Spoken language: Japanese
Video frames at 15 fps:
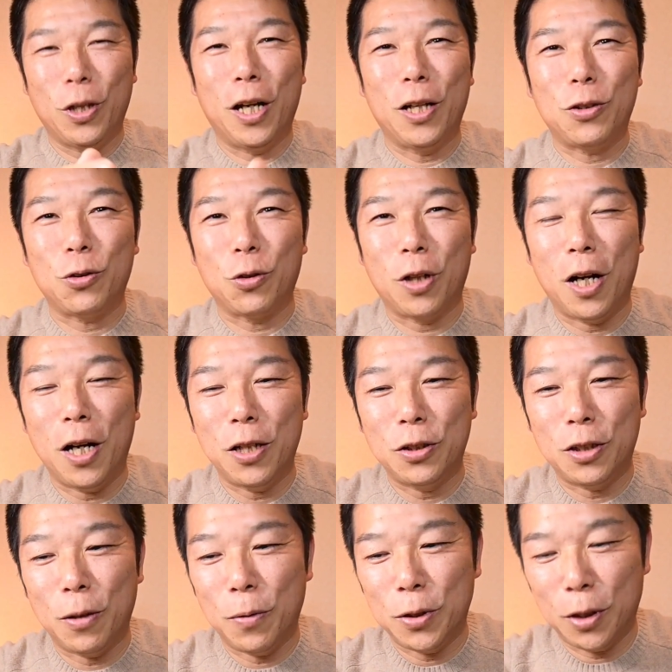材がちょっと変わっ
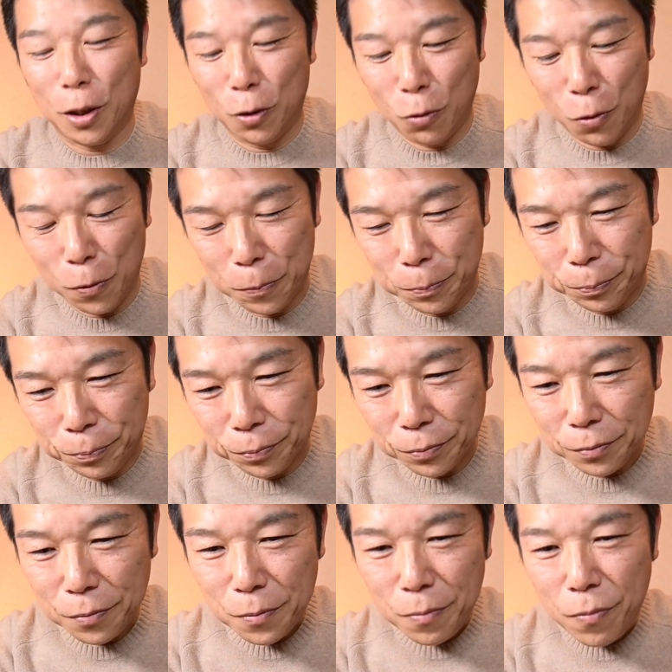ちゃいましたけど、
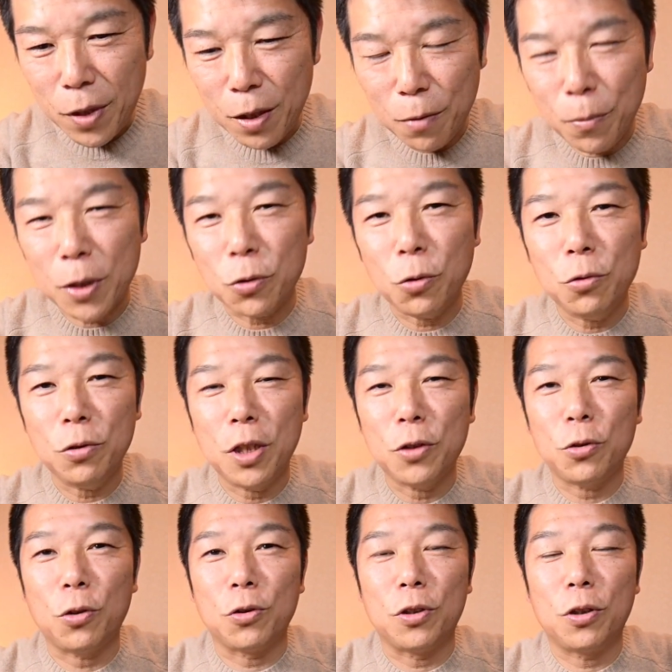まあそんぐらい
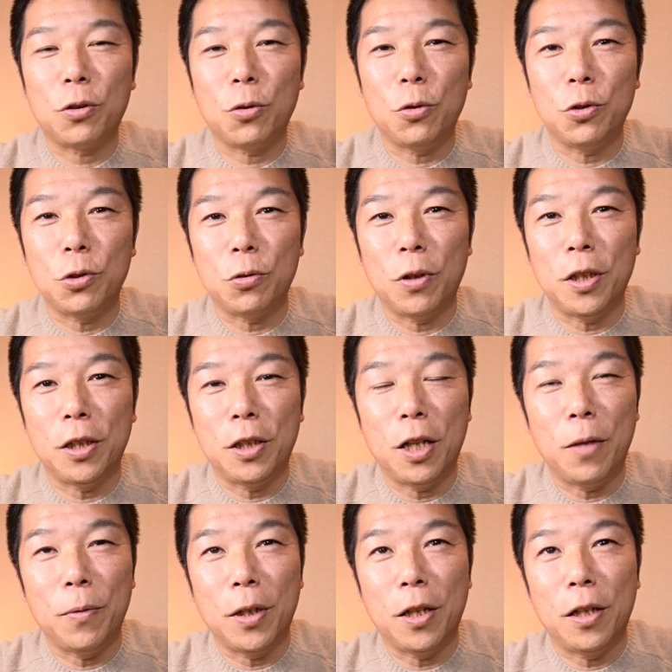ちょっと Z50 はいい
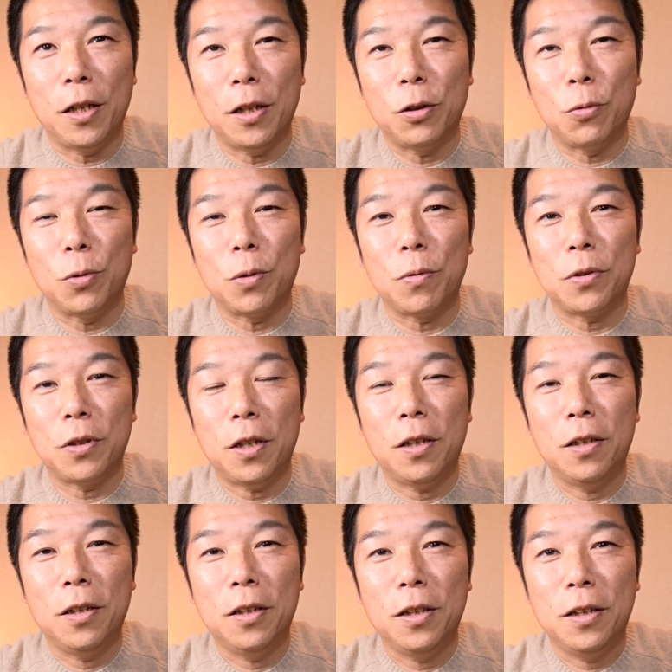カメラやなと思ってますね。
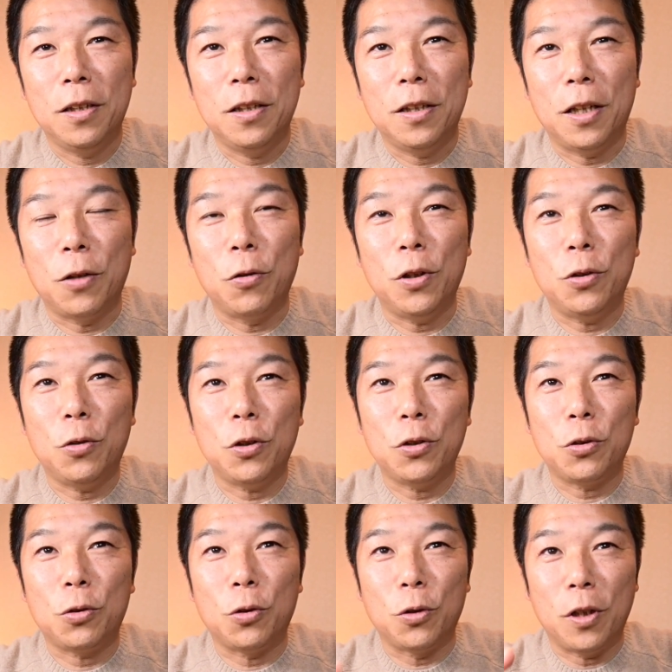あの、一時
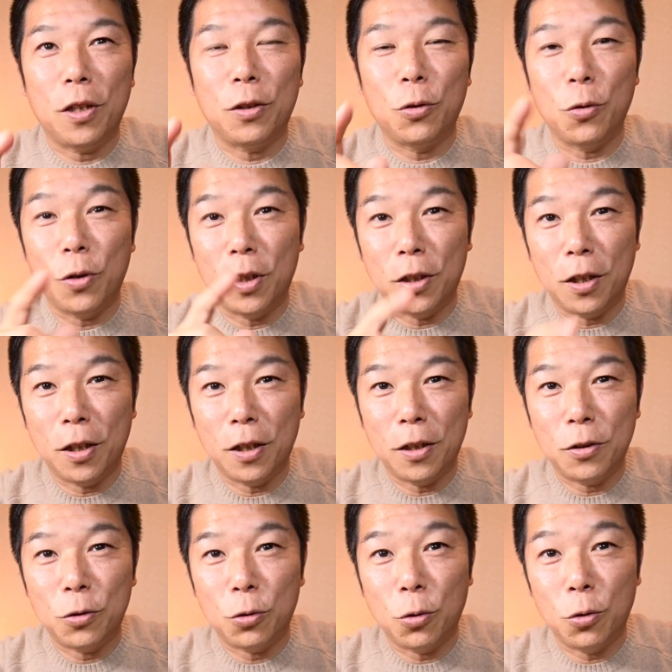ちょっとね、動画で
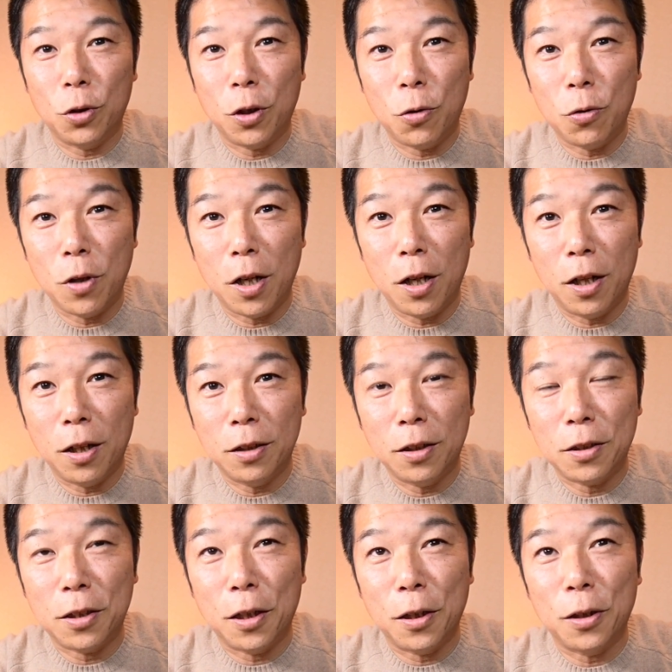ちょっとおでこが
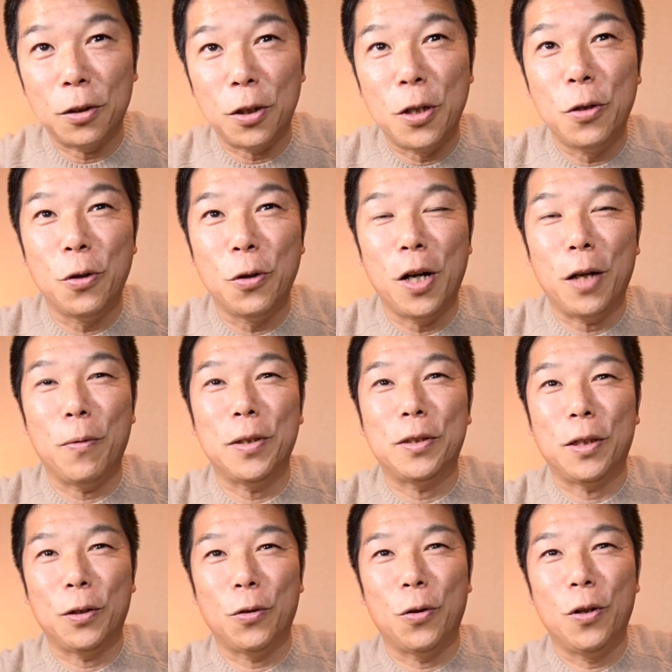ダサいなってもあげまし
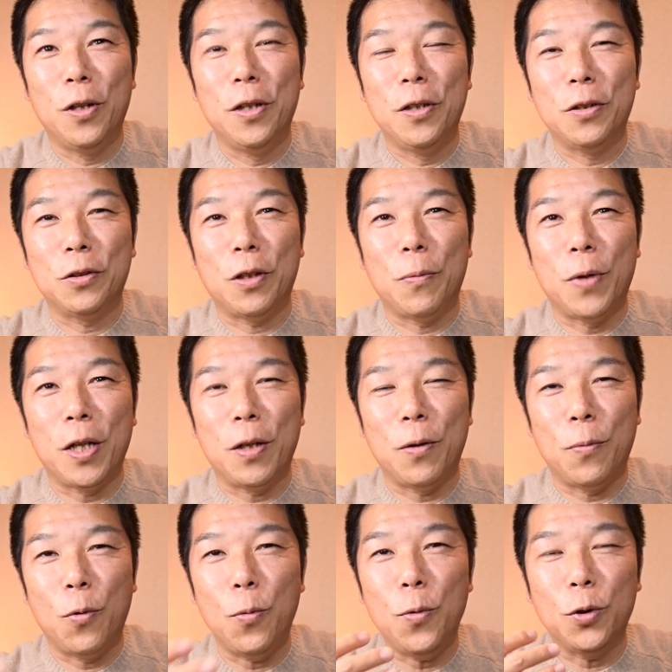たけど、それはまあ
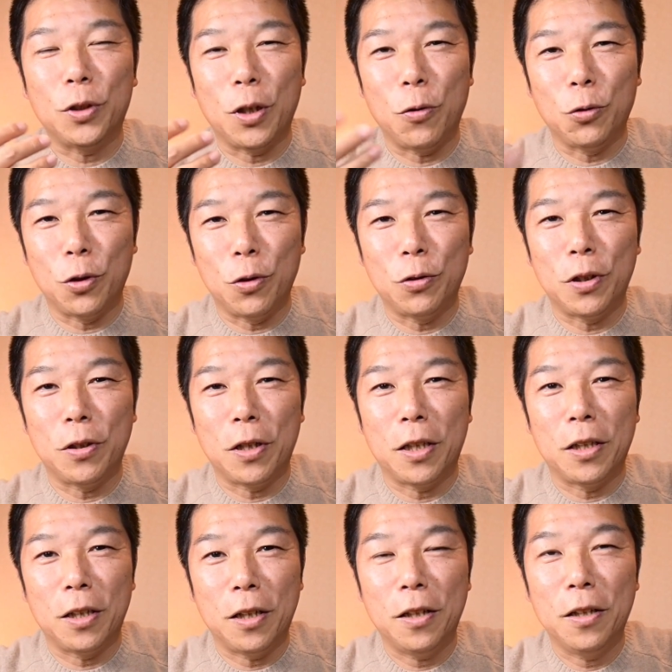思ったこと言うてるだ
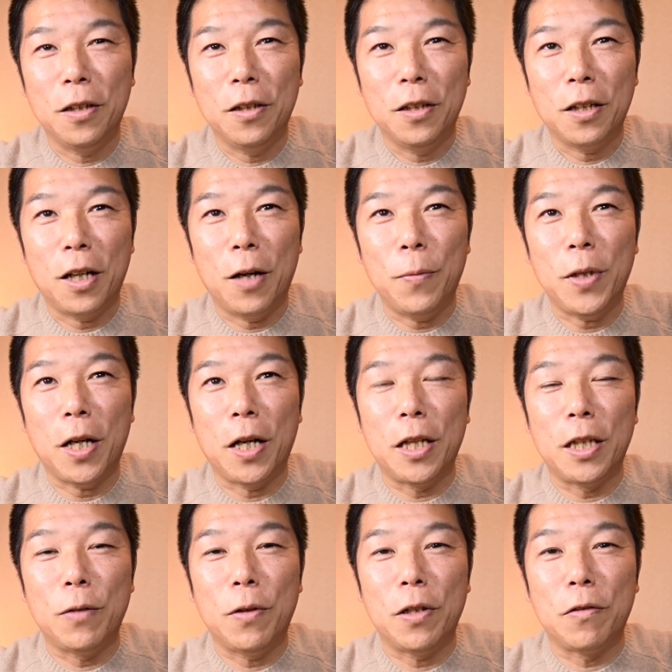けでね、カメラが
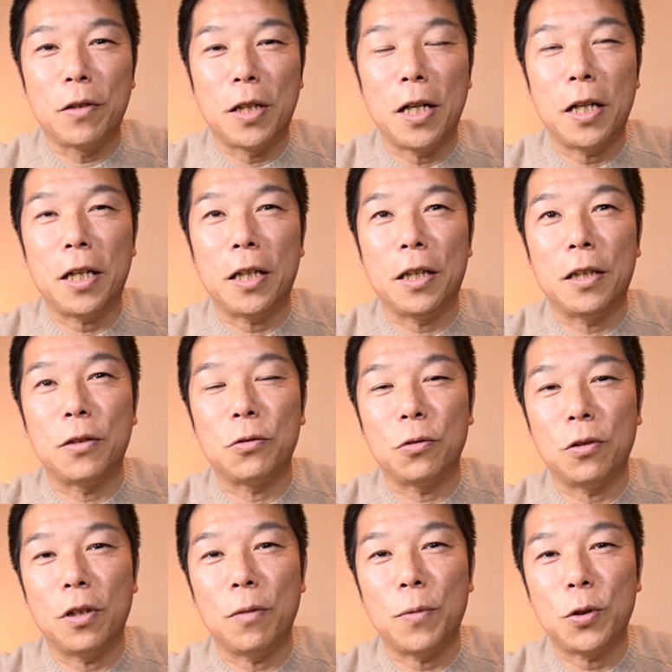いい悪いには関係ないです
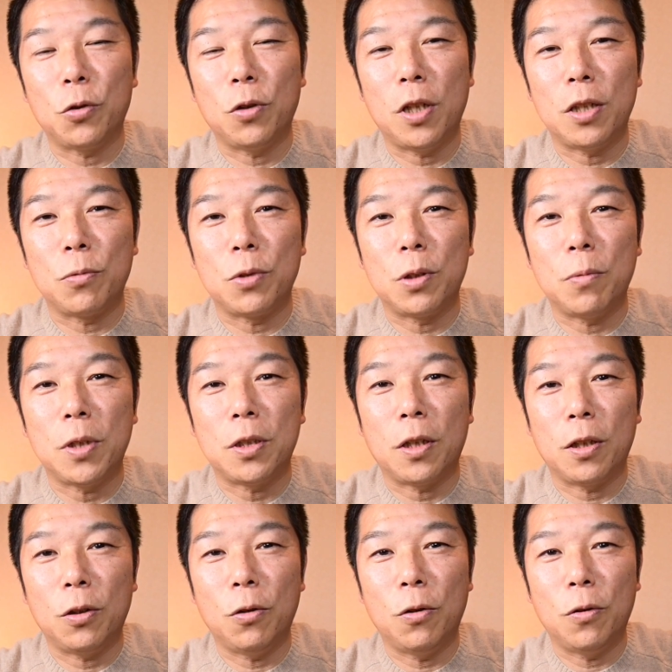ので、まあそんな話もしまし
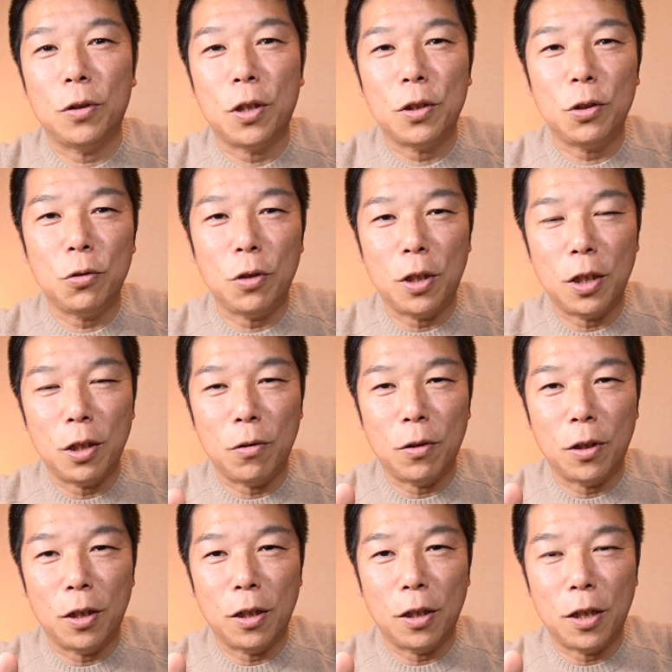たけど、私の中で
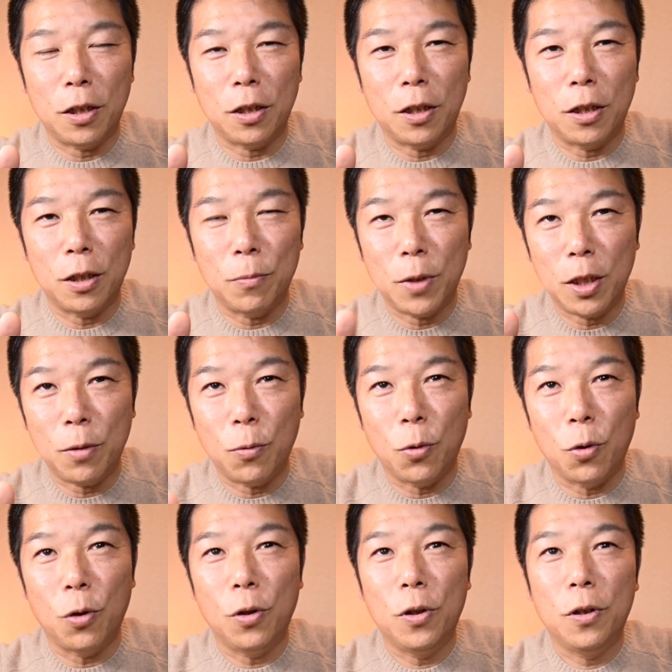はね、かなり今で
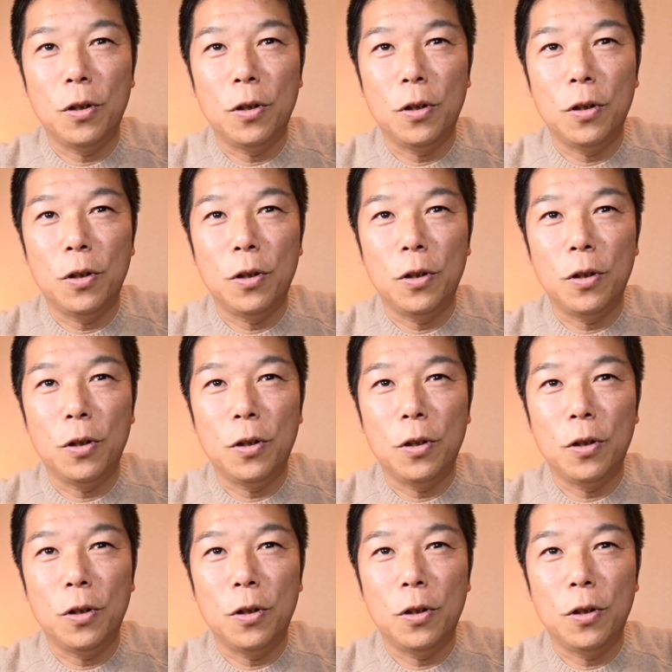も、